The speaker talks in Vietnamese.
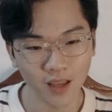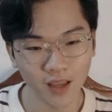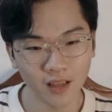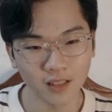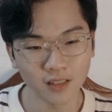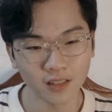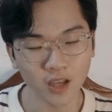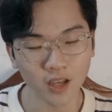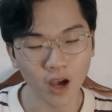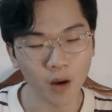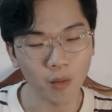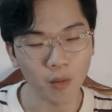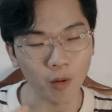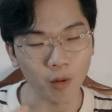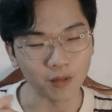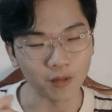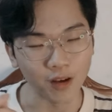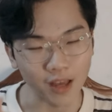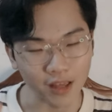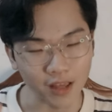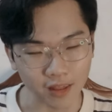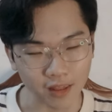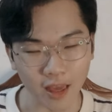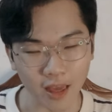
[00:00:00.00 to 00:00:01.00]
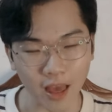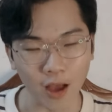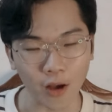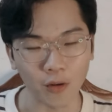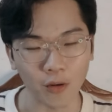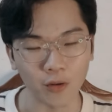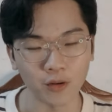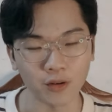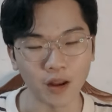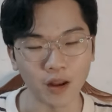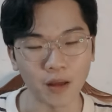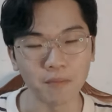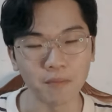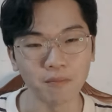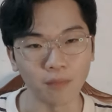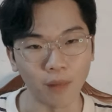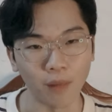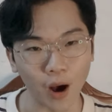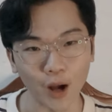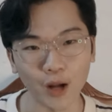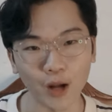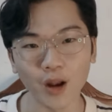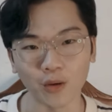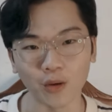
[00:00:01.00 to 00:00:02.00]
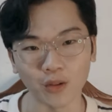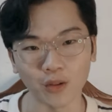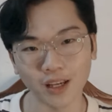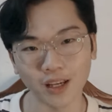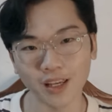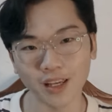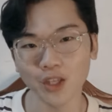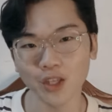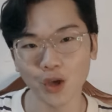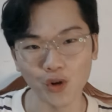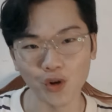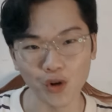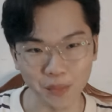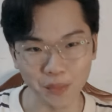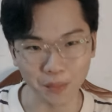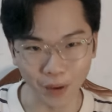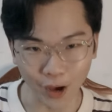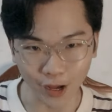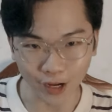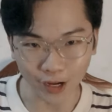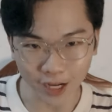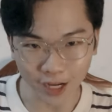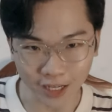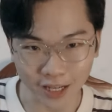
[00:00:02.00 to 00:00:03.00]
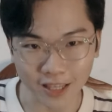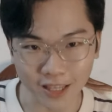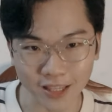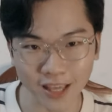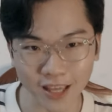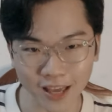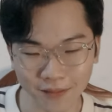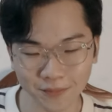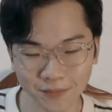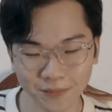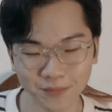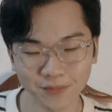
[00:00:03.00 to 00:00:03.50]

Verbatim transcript: Cho một lời chào để mở đầu cho cái series mới này đi nha.